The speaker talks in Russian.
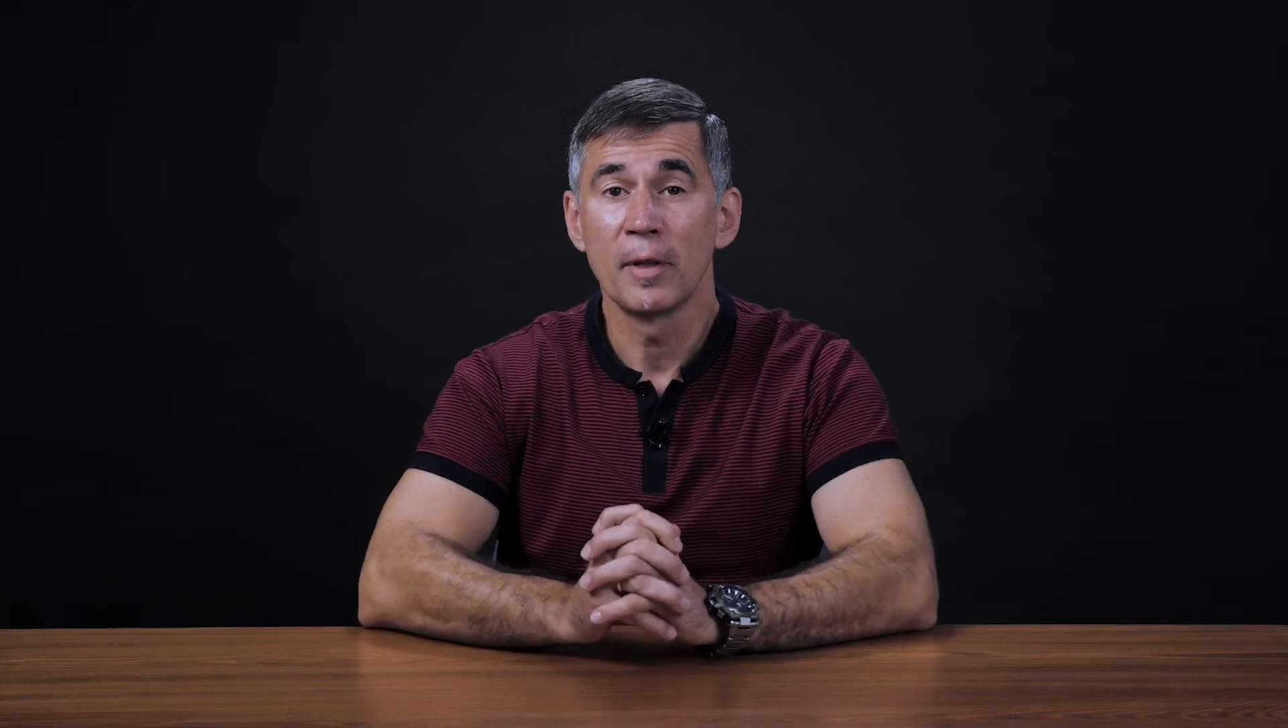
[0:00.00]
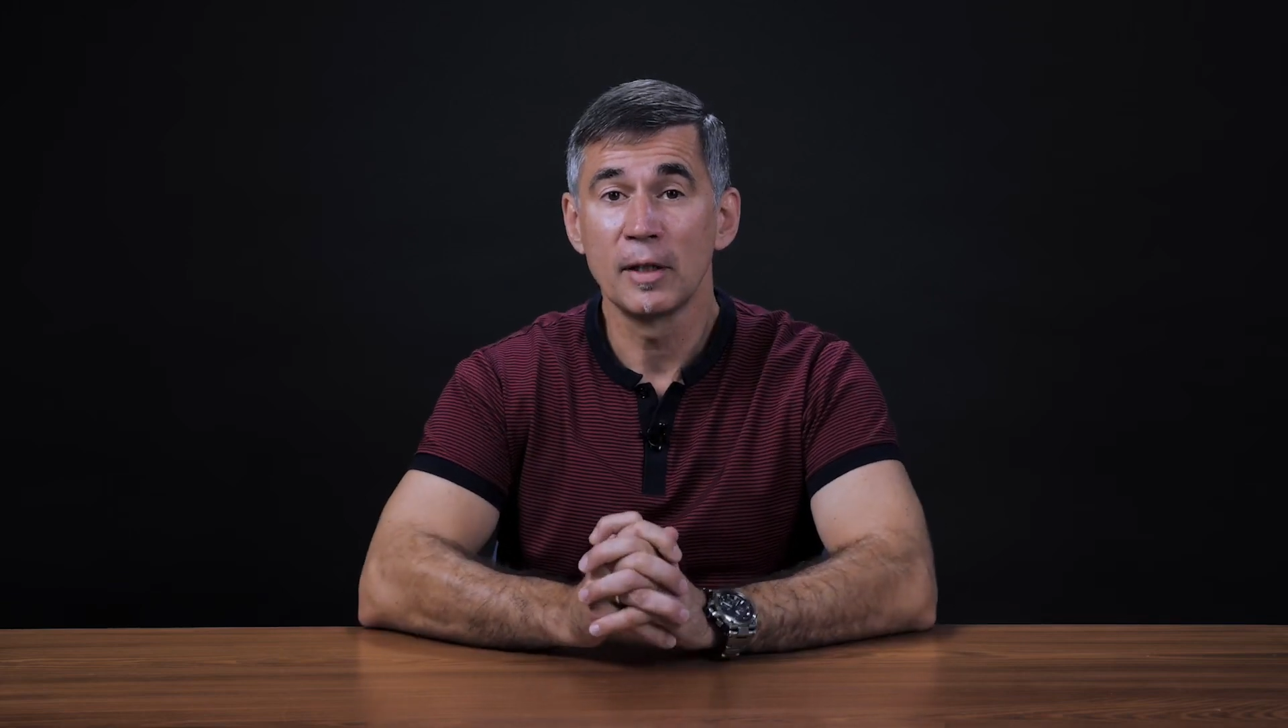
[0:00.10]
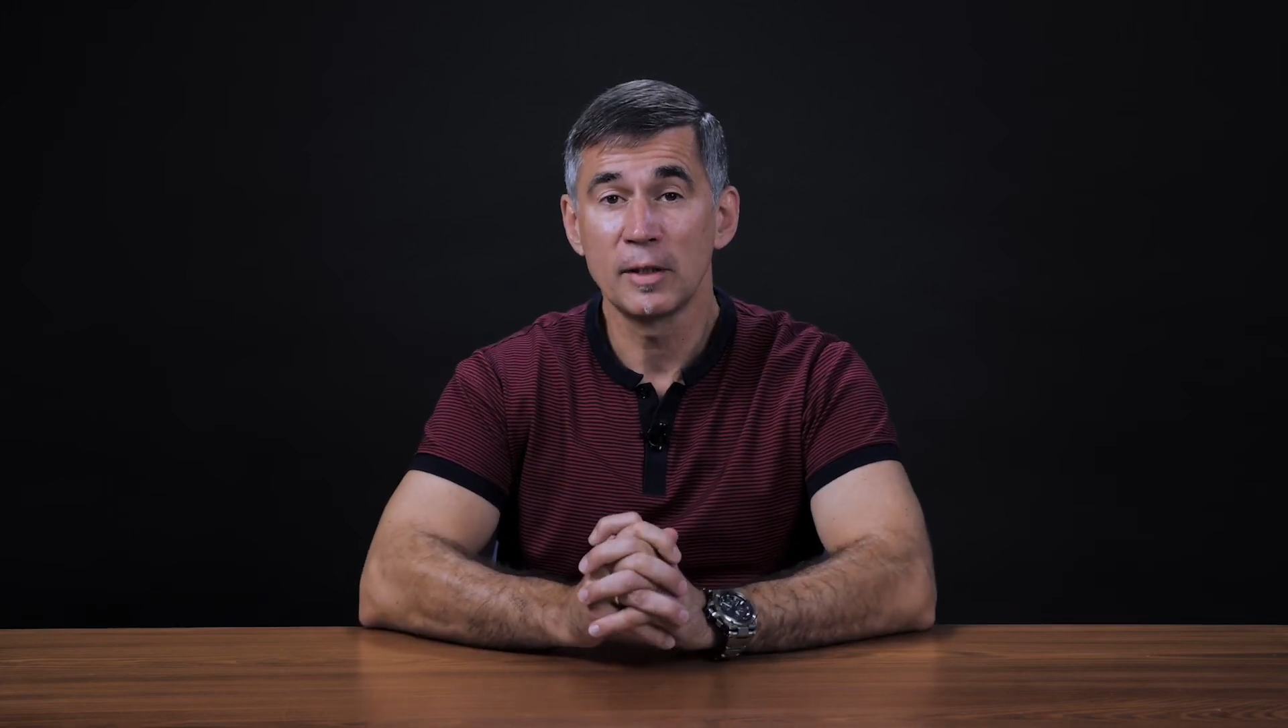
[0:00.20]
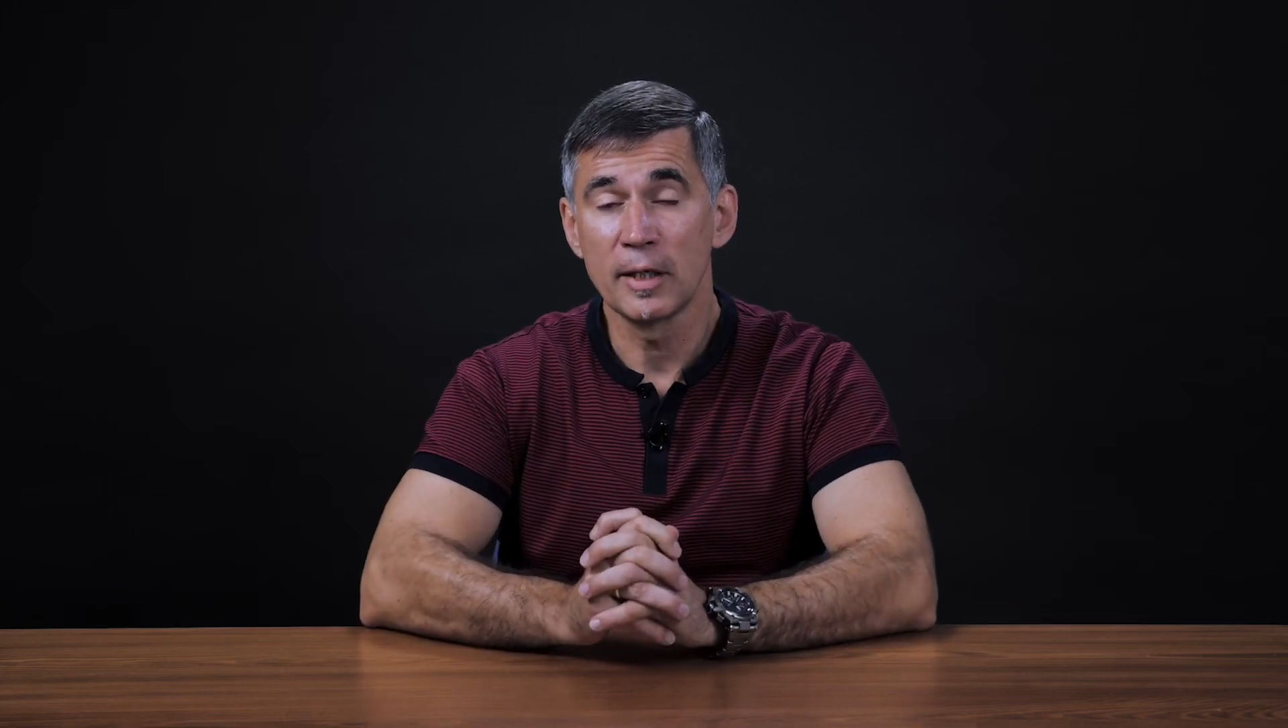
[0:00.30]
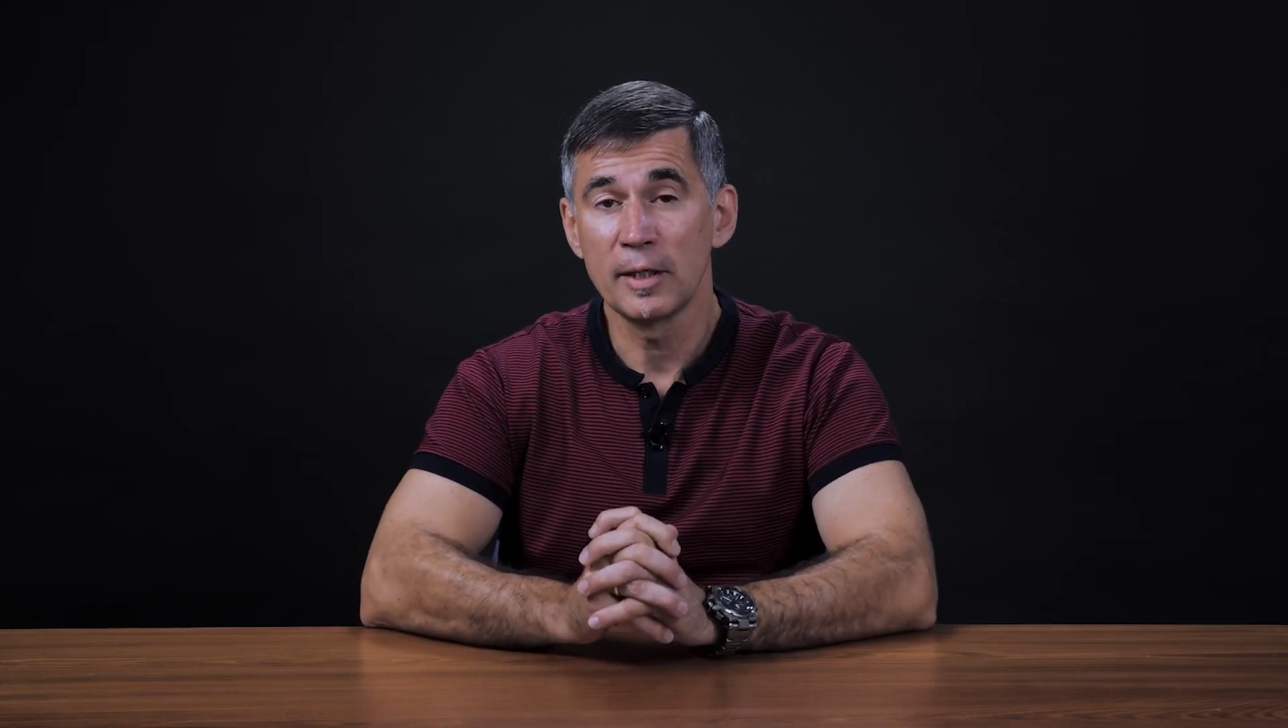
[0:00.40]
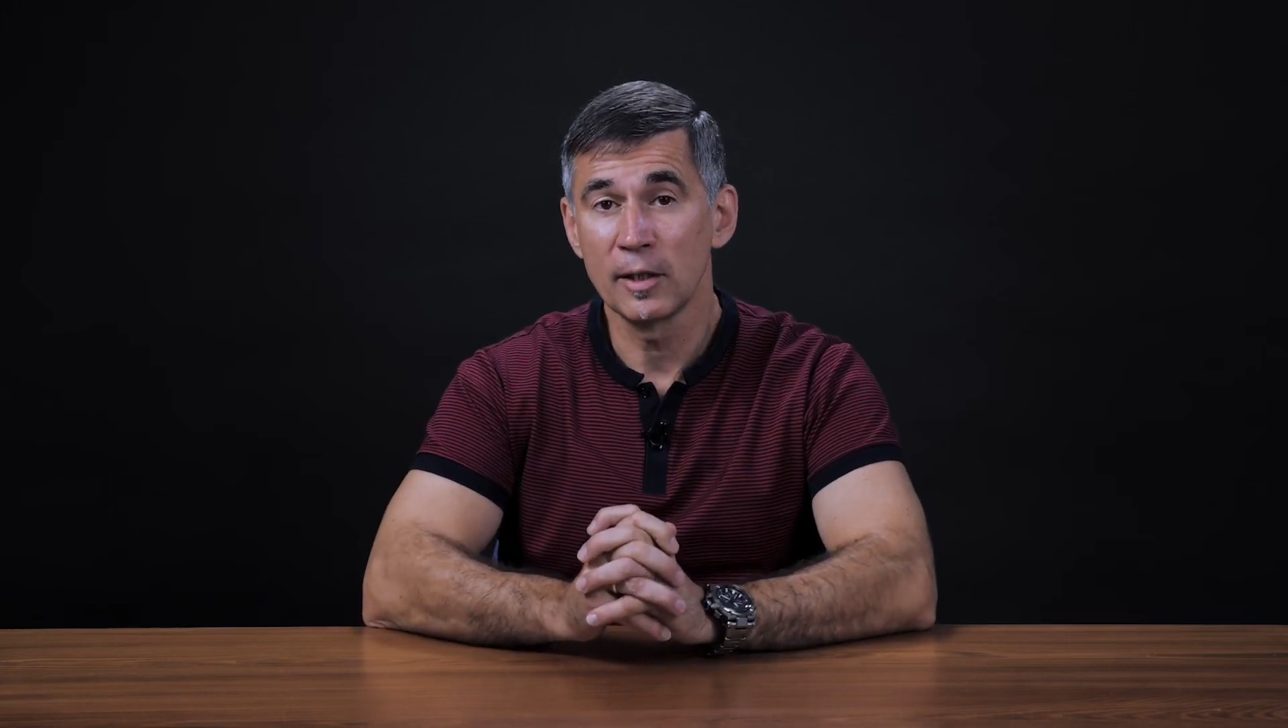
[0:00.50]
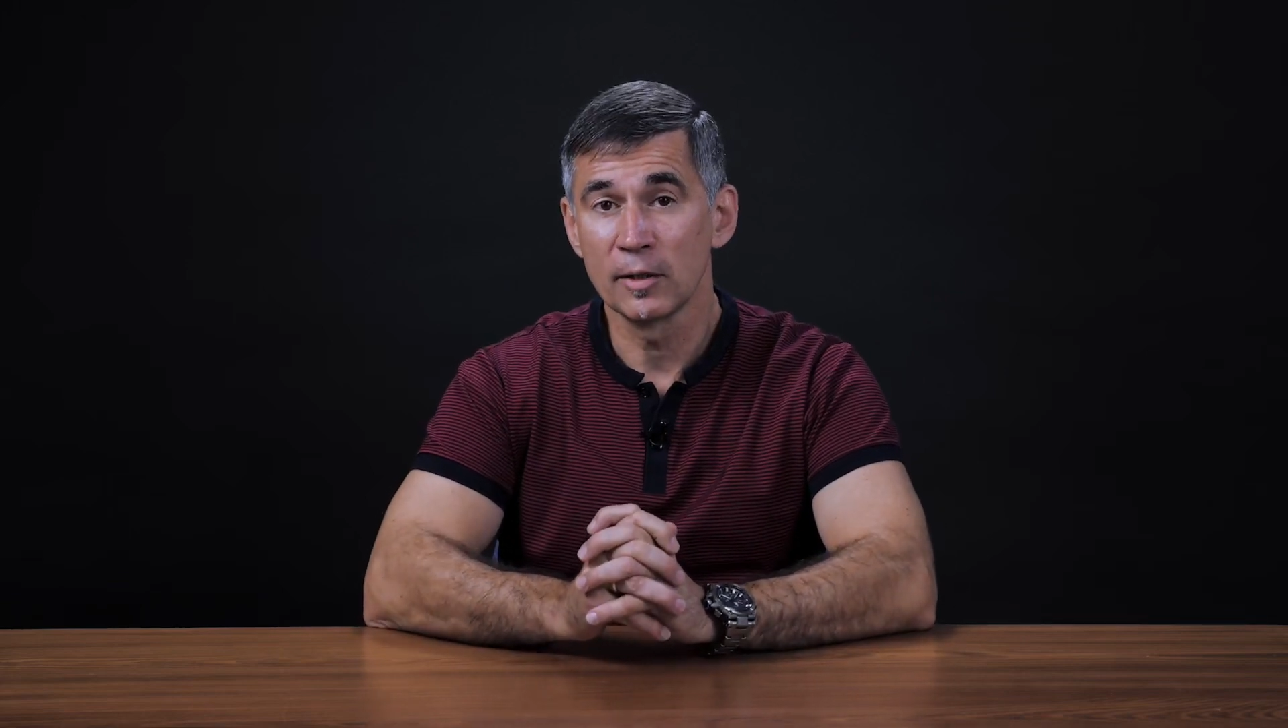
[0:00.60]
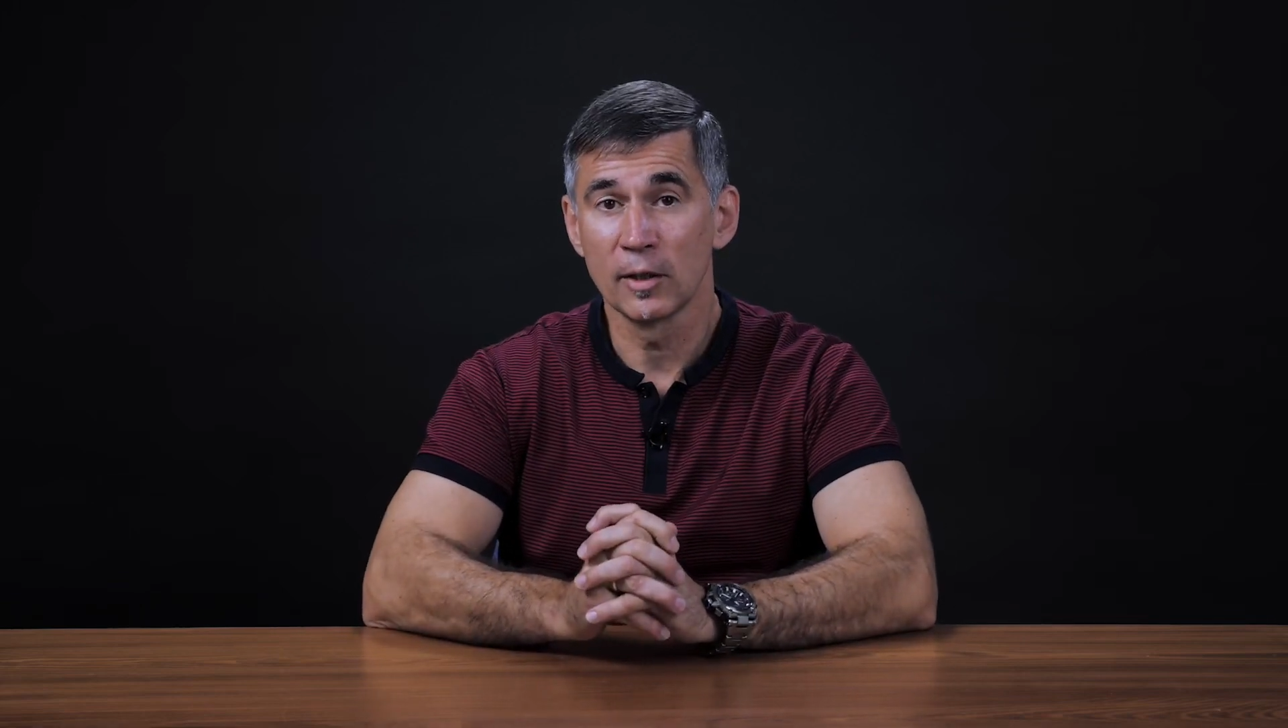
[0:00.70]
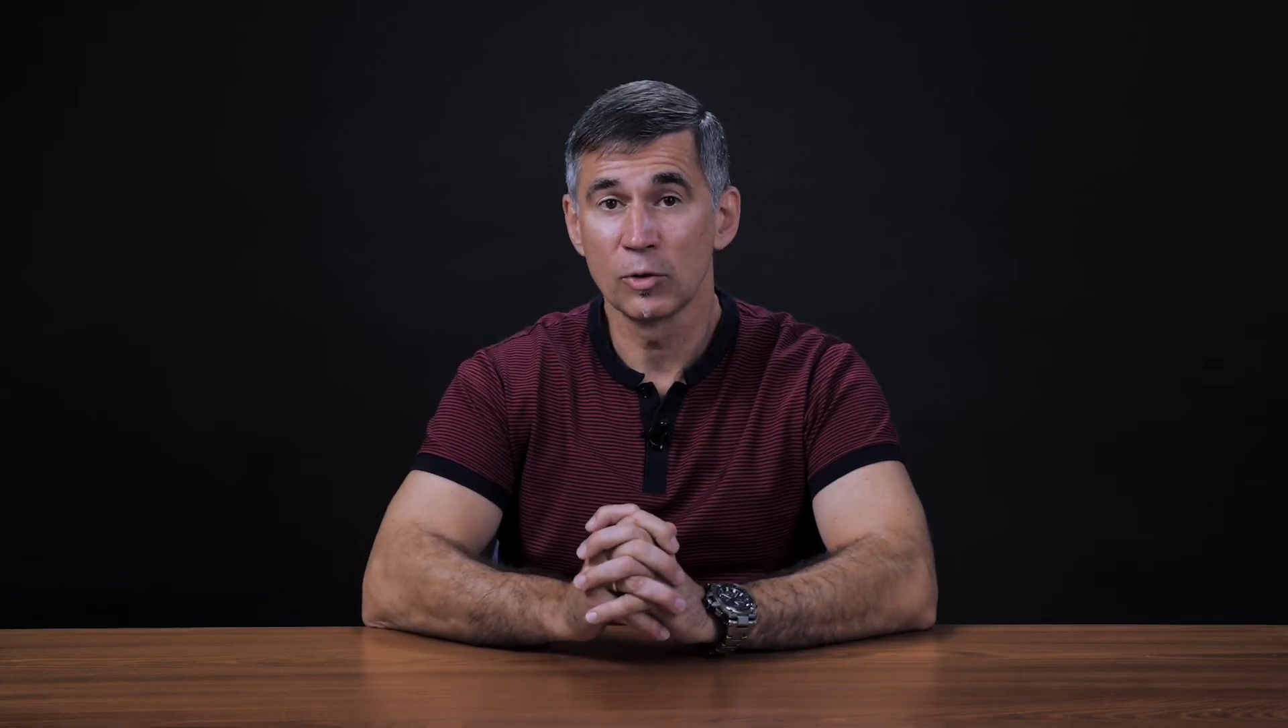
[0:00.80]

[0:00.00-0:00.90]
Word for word: это легенда